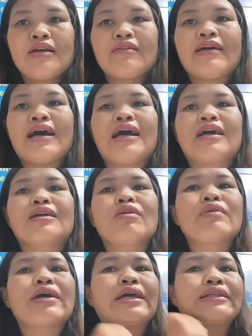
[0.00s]
và
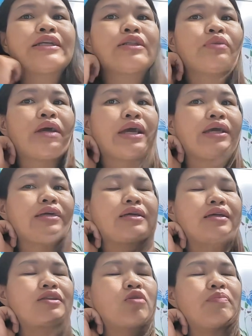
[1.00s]
công nghệ trí tuệ
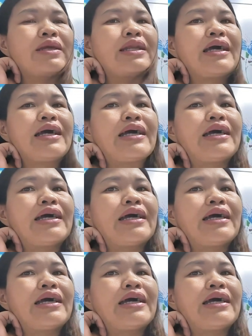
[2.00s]
à, thông minh lại